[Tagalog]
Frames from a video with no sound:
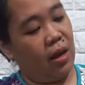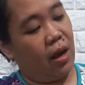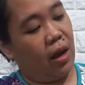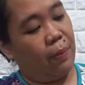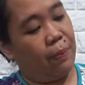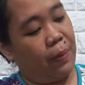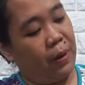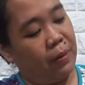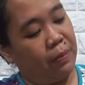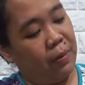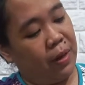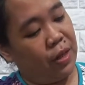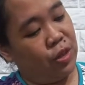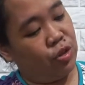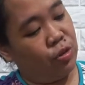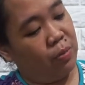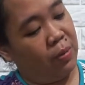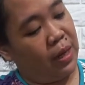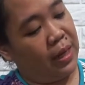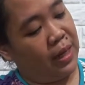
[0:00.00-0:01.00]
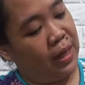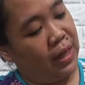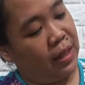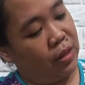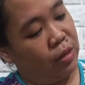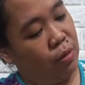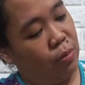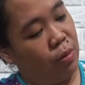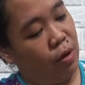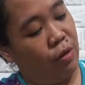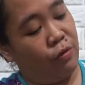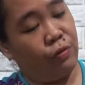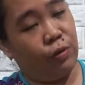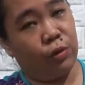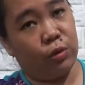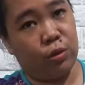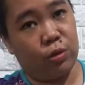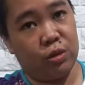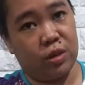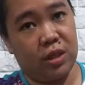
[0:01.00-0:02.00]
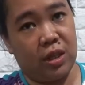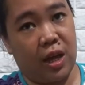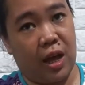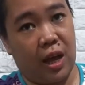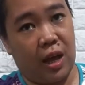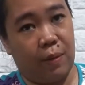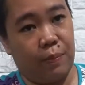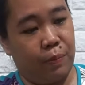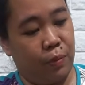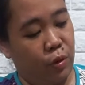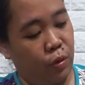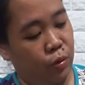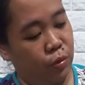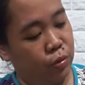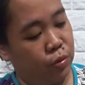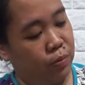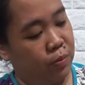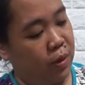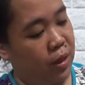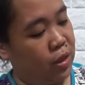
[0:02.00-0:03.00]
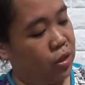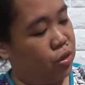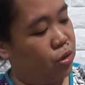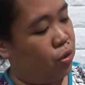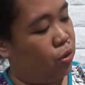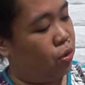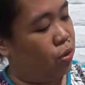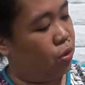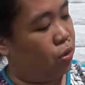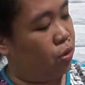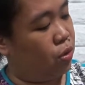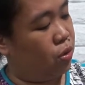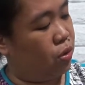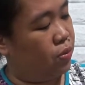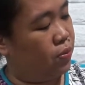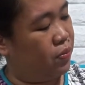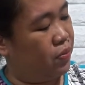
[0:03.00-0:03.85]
Kapag medyo maliit yung mga photos niya upload, medyo